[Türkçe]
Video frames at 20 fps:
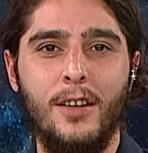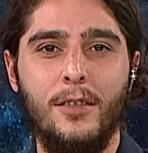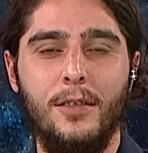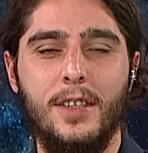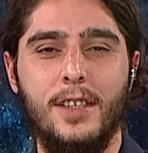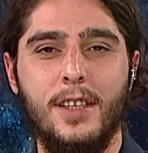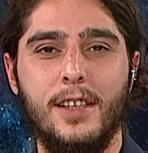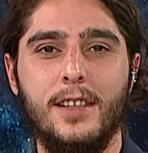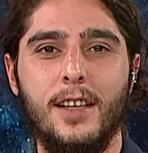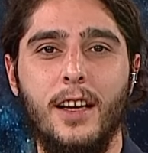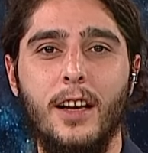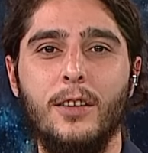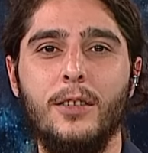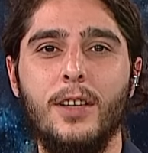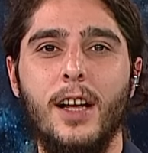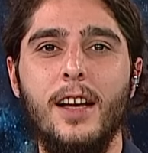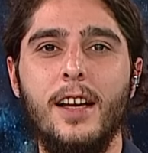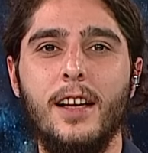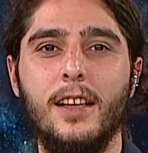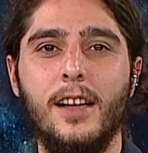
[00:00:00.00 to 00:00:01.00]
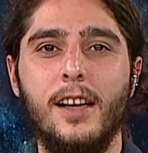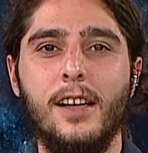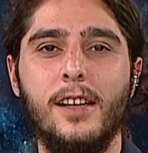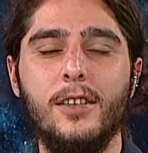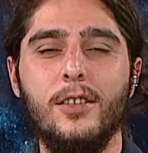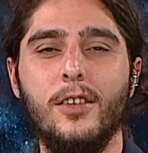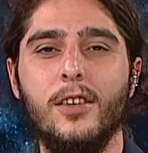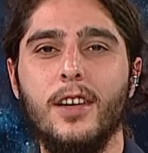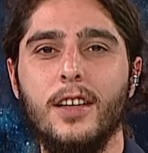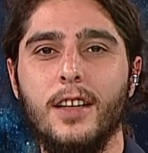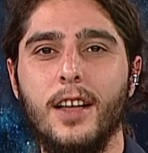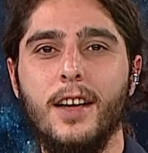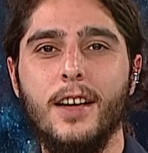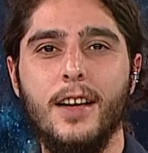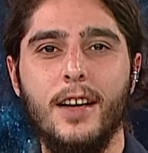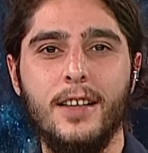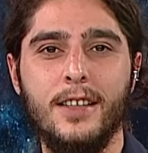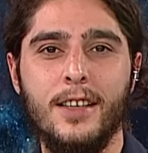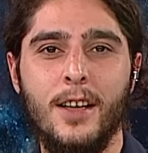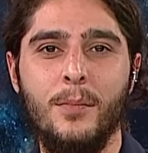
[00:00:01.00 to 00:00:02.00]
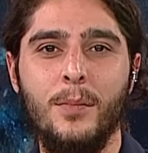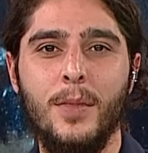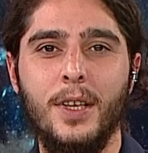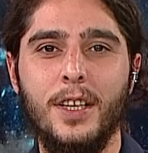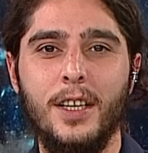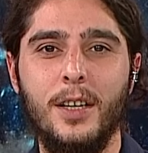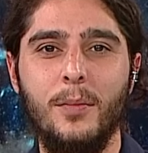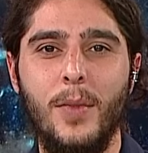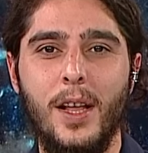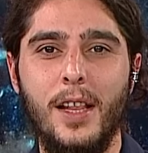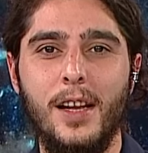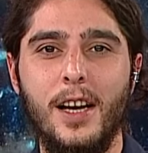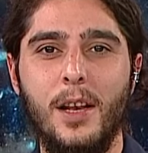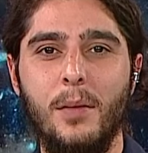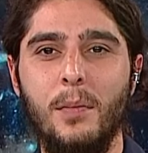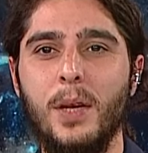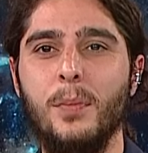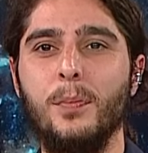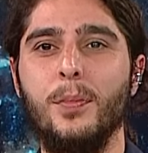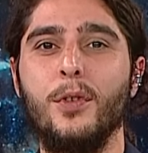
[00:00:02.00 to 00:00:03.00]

fiziksel özelliklerini sonradan kazanmaları belirli bir